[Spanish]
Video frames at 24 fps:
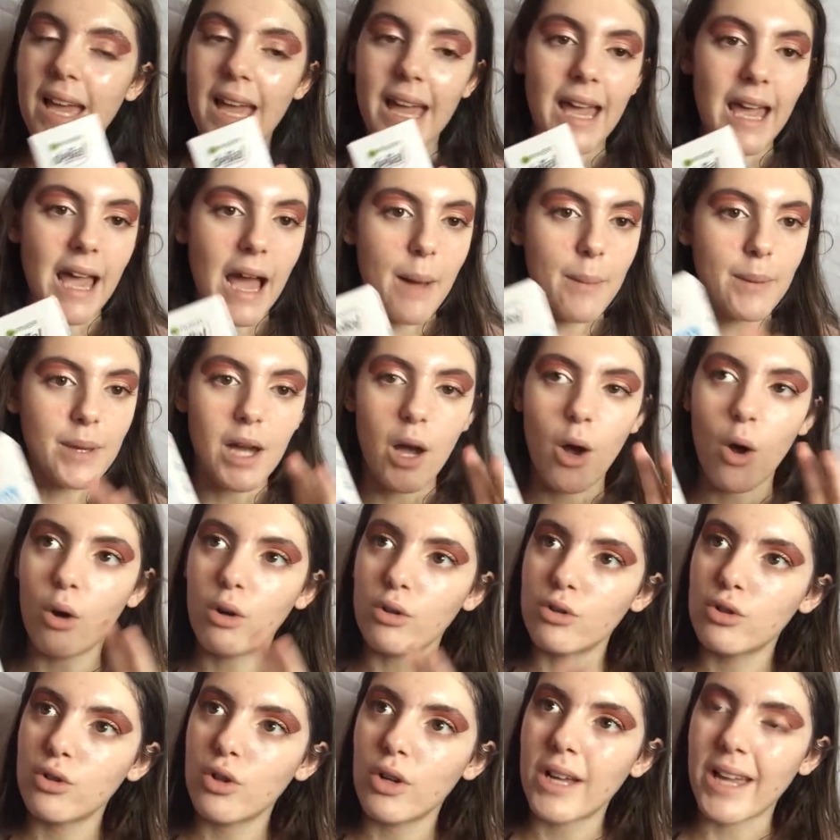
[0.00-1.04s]
eh, había
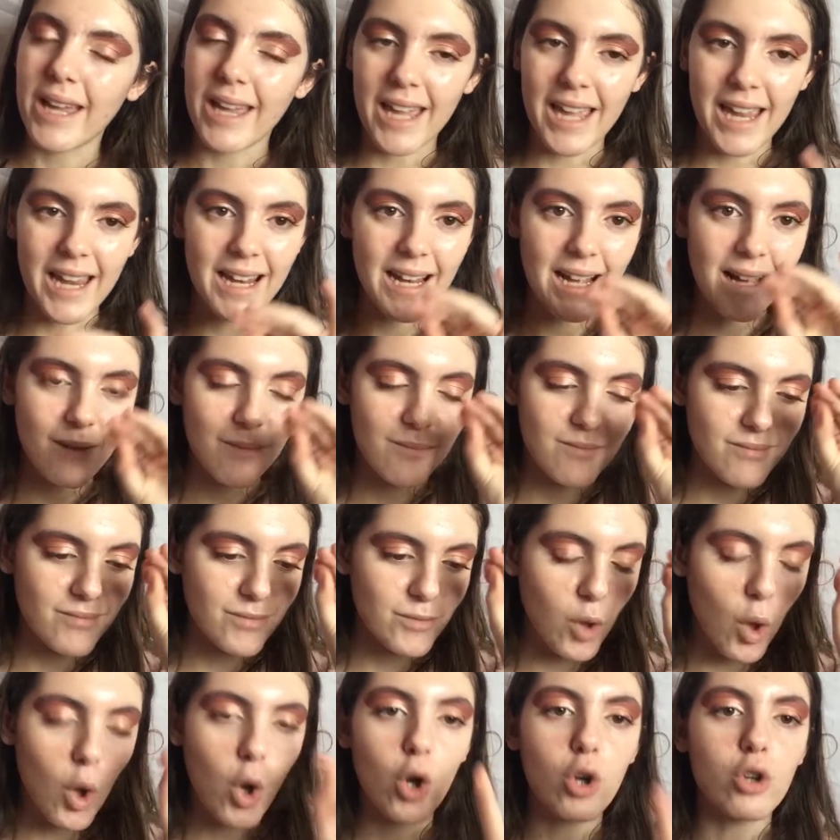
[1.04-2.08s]
otro que era
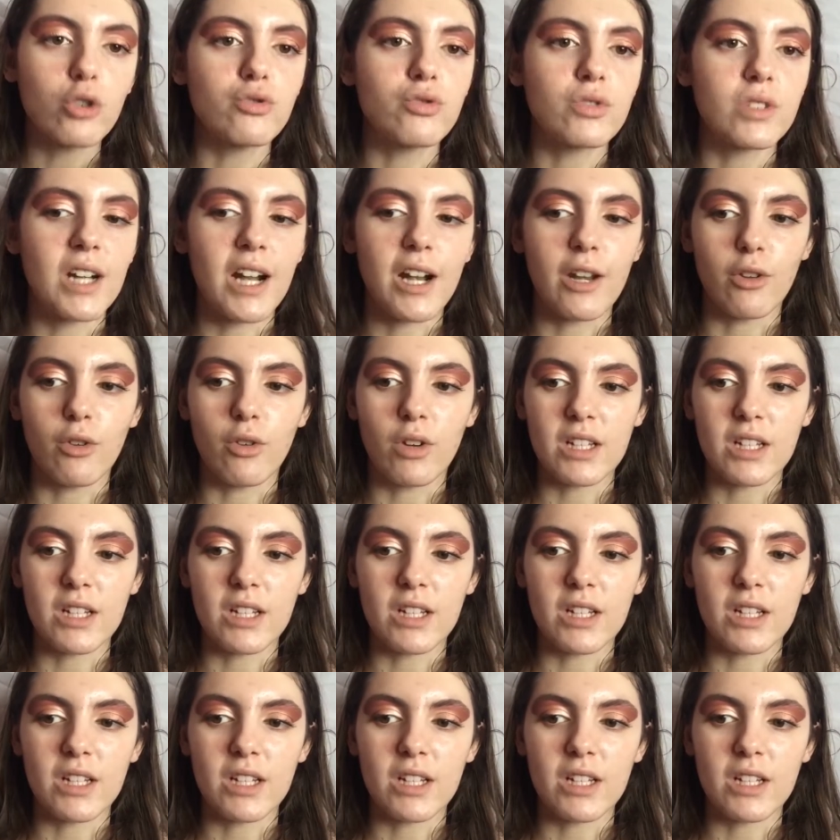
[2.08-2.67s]
todo lo contrario,